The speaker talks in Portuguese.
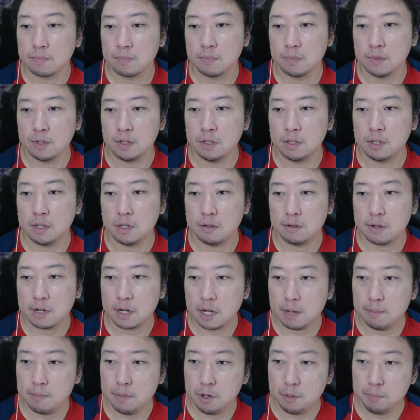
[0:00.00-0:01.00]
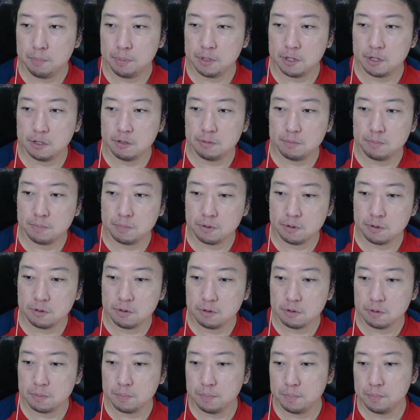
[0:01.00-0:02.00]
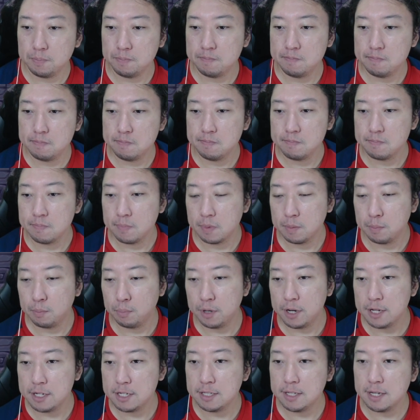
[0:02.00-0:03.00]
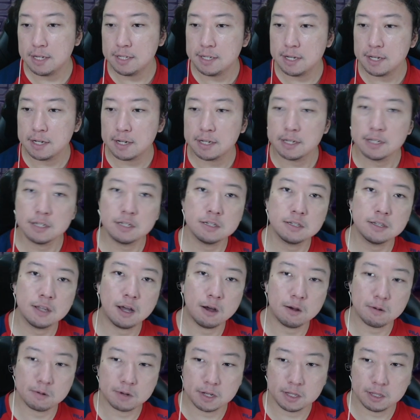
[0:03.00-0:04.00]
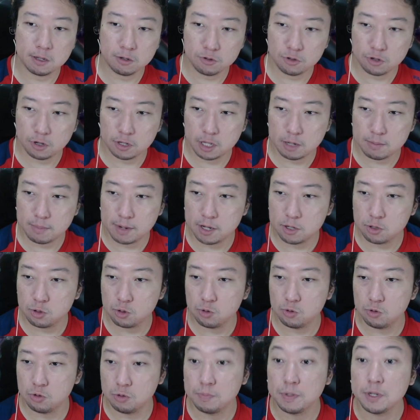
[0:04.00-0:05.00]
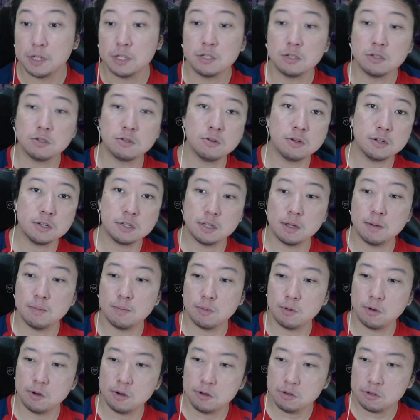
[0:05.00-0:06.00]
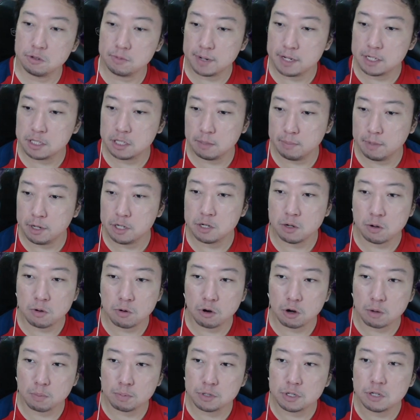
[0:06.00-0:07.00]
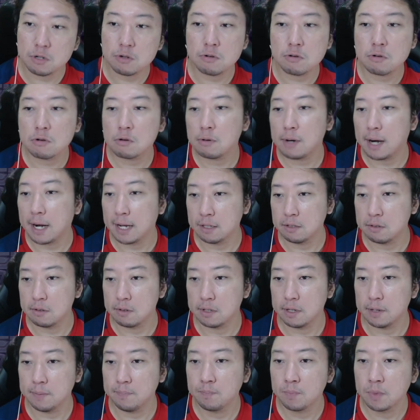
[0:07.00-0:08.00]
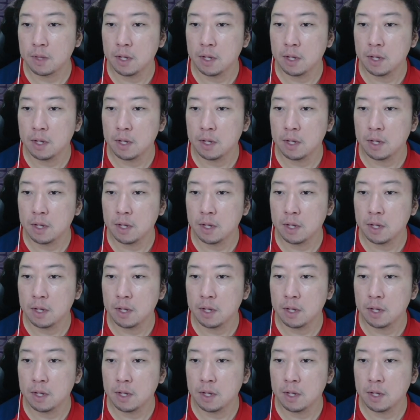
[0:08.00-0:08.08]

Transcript: Então acabei optando por, por esse TC Cristal, que não só dá mais um 1 para esses dois demônios, mas também já é um corpo 5-4, né?